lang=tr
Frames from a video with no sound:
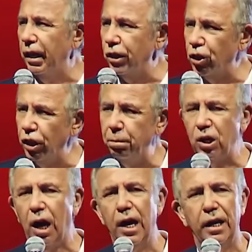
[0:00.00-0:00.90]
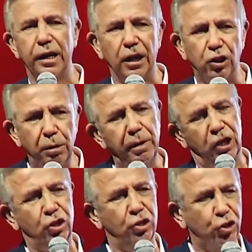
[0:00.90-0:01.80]
yarışır bir hale
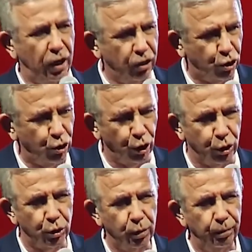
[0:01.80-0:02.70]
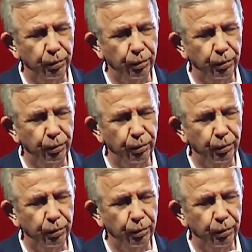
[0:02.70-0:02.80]
getirmek için çalışıyoruz.